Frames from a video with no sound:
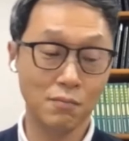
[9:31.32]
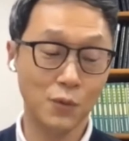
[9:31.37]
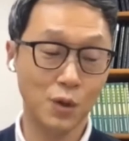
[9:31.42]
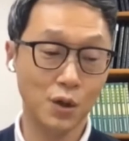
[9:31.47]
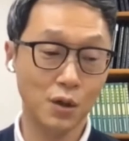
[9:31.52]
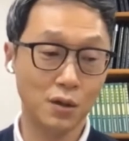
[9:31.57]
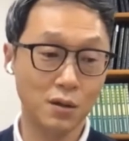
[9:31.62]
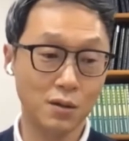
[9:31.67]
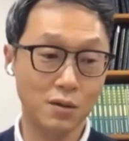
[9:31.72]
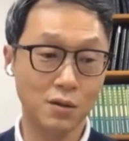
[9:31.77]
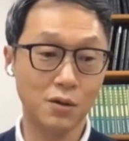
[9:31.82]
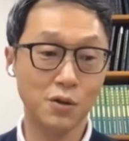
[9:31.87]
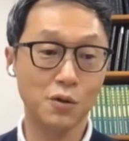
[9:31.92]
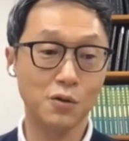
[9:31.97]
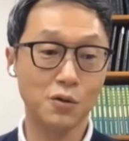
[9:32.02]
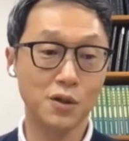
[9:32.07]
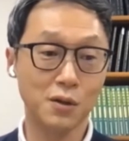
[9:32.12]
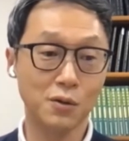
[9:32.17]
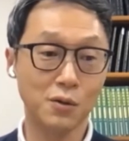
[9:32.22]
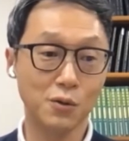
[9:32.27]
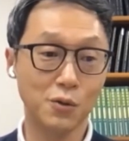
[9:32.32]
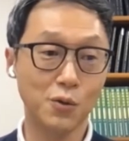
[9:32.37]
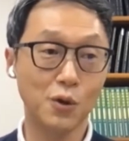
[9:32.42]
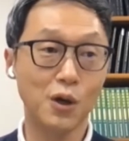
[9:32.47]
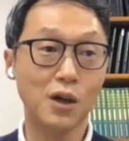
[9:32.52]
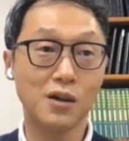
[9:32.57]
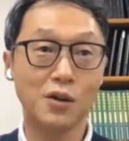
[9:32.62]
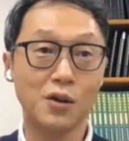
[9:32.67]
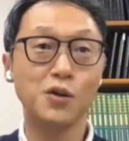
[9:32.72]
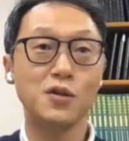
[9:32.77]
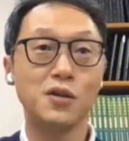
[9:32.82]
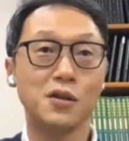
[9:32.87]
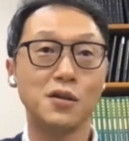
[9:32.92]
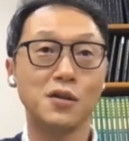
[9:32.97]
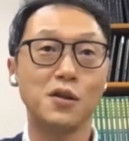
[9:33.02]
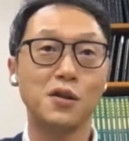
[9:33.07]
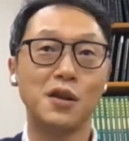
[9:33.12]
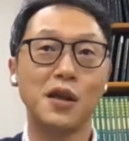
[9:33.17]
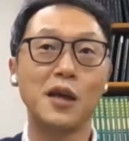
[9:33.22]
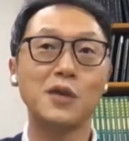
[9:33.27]
이제 그런
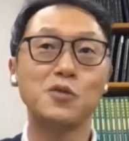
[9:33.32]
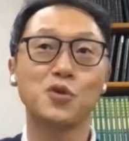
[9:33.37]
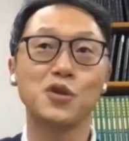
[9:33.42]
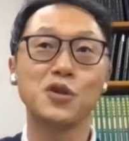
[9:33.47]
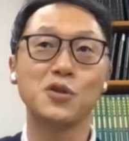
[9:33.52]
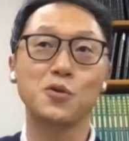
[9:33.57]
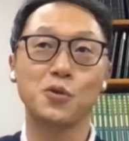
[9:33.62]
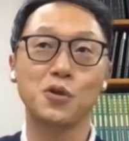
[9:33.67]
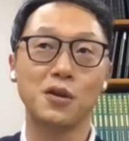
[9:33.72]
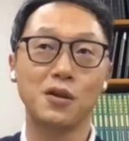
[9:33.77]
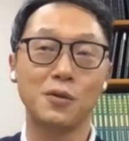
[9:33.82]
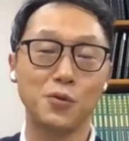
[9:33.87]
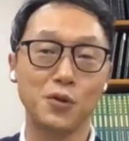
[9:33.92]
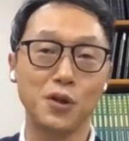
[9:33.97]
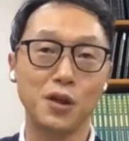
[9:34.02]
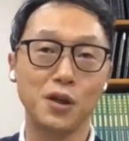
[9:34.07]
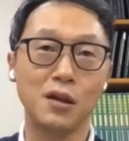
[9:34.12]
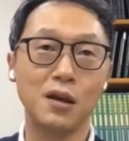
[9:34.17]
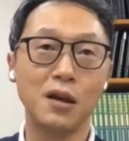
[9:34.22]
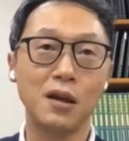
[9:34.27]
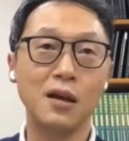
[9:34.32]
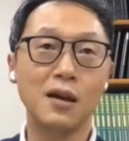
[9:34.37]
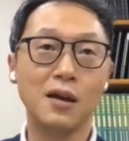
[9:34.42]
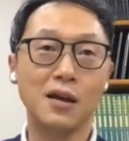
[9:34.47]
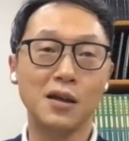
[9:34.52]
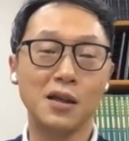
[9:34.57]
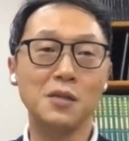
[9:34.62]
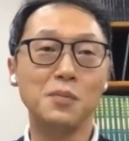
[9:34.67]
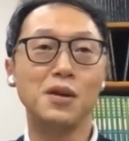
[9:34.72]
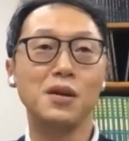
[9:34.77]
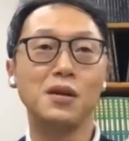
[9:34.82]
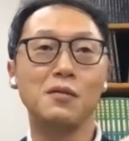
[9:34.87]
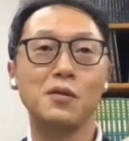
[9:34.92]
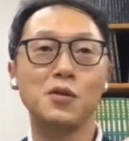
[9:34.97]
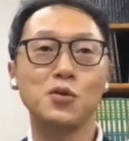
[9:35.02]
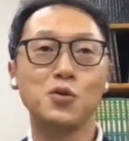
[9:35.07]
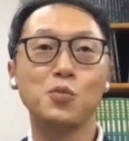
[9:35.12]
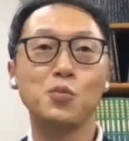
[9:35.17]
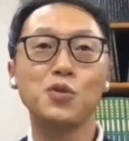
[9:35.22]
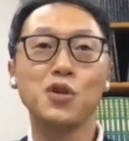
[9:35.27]
현상들이 계속 지속되다 보니, 이미
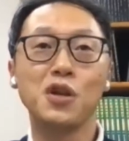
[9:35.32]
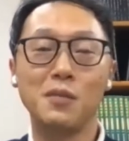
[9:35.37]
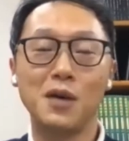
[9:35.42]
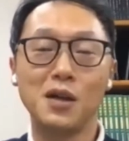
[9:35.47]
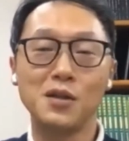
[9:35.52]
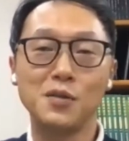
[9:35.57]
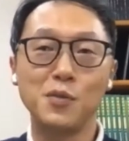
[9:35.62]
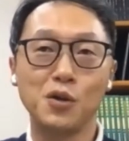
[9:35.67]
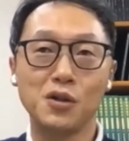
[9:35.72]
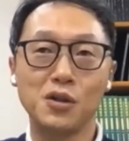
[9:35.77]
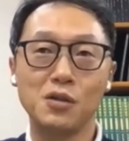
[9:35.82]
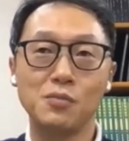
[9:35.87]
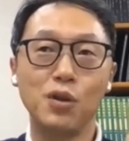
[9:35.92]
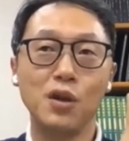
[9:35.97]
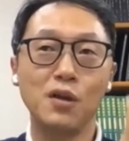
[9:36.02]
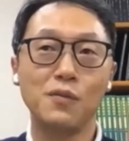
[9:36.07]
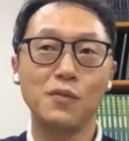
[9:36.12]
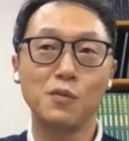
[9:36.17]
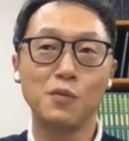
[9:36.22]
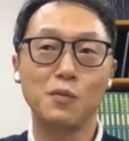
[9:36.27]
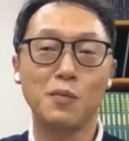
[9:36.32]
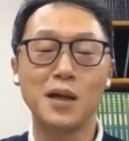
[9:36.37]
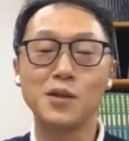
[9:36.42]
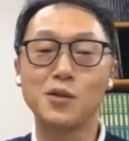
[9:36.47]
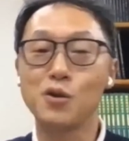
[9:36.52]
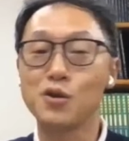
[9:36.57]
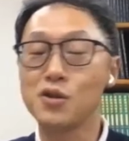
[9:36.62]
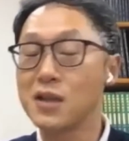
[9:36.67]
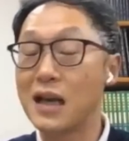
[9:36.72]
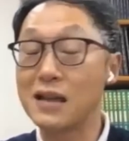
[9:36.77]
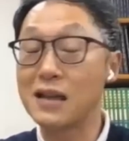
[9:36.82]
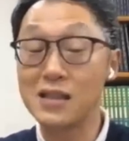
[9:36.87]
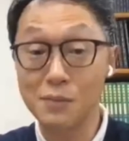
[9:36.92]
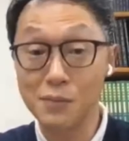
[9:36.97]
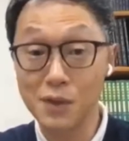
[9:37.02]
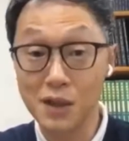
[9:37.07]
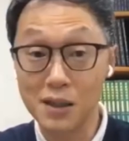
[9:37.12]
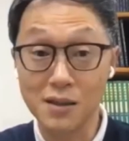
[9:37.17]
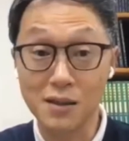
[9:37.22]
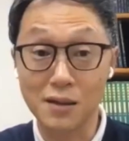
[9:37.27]
좀 전에 말씀드렸던 그 플랫폼은 만들어진 지
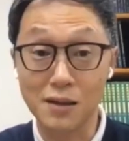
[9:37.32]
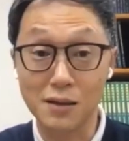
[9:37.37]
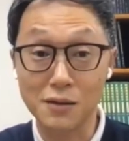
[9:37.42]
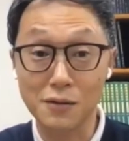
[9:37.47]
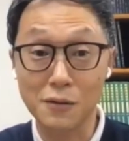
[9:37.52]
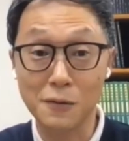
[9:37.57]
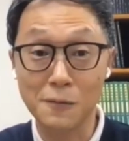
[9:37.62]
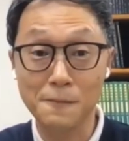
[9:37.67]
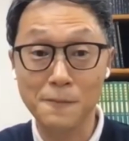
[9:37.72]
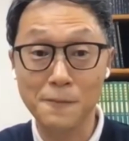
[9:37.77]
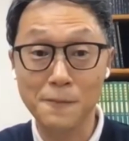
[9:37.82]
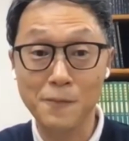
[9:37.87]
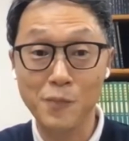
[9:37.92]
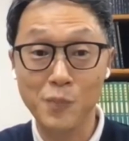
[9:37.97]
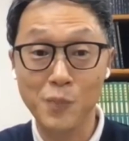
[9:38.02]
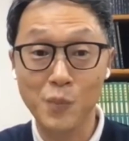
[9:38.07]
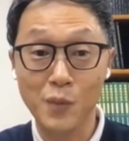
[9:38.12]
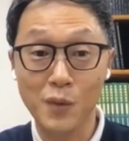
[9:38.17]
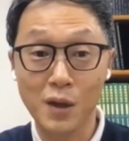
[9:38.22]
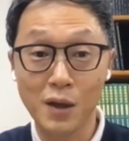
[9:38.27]
한참 됐잖아요. 그렇죠.